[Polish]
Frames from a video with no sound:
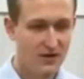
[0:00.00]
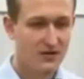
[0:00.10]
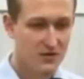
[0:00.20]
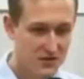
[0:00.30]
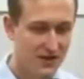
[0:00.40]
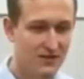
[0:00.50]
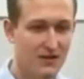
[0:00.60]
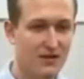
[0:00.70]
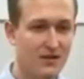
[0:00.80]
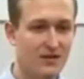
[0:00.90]

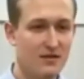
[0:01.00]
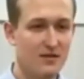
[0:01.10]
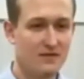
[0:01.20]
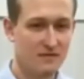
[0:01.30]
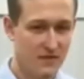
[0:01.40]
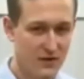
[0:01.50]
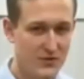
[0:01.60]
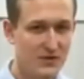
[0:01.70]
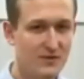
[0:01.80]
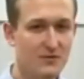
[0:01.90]
Codziennie, w wielu
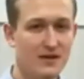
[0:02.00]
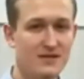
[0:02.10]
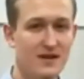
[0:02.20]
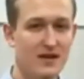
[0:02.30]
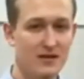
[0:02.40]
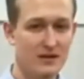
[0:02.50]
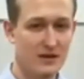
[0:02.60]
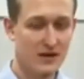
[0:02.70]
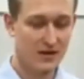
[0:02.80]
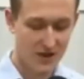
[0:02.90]
sytuacjach,
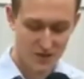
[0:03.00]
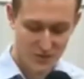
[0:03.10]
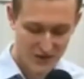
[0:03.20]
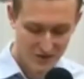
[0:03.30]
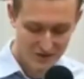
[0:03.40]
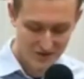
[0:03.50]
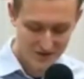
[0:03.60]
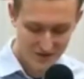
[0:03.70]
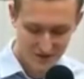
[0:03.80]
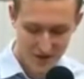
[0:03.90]
kiedy przychodzi
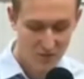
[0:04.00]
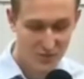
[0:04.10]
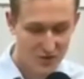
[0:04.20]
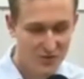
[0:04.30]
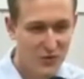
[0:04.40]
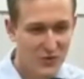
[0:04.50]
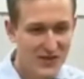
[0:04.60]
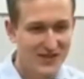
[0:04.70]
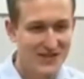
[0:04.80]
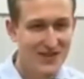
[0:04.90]
Ci może
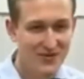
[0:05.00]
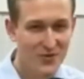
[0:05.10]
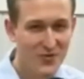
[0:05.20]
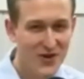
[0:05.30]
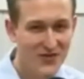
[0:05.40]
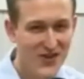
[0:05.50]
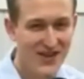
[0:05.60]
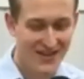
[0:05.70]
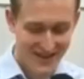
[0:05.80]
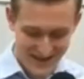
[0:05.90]
podpisać lewą
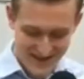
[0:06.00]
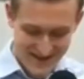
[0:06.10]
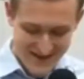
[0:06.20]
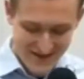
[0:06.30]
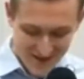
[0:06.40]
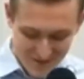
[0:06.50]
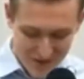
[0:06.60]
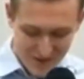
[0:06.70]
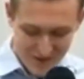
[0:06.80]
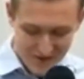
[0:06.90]
umowę, kiedy
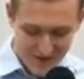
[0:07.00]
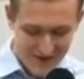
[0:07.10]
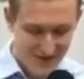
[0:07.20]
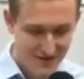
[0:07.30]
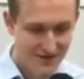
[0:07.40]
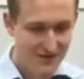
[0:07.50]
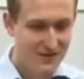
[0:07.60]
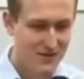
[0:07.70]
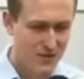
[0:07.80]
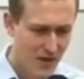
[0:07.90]
przychodzi Ci
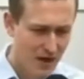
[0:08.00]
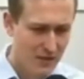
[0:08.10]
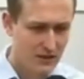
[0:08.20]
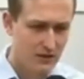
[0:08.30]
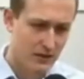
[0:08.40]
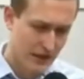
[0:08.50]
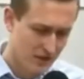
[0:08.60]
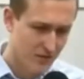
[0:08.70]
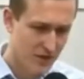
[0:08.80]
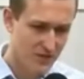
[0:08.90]
skłamać
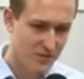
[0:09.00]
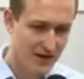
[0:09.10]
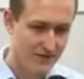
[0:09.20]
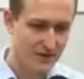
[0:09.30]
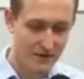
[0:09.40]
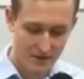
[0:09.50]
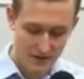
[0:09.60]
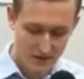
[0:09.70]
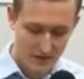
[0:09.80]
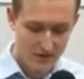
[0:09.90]
dla dobra sprawy.
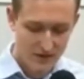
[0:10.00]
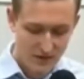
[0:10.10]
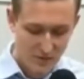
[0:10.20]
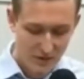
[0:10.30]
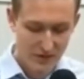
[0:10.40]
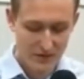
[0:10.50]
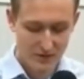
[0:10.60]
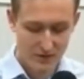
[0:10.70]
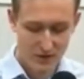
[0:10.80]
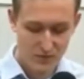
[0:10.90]
To jest moment,
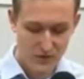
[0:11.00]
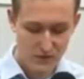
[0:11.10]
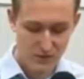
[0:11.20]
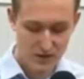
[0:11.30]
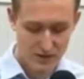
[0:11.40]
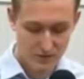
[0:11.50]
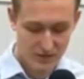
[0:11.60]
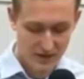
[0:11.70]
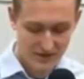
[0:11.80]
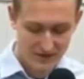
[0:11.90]
który opisuje
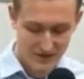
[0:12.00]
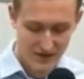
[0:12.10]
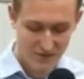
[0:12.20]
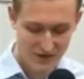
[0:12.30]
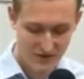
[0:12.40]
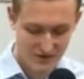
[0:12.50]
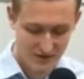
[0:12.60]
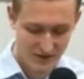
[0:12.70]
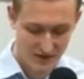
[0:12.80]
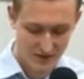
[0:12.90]
tutaj Księga
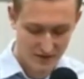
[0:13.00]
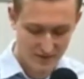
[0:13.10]
Mojżeszowa.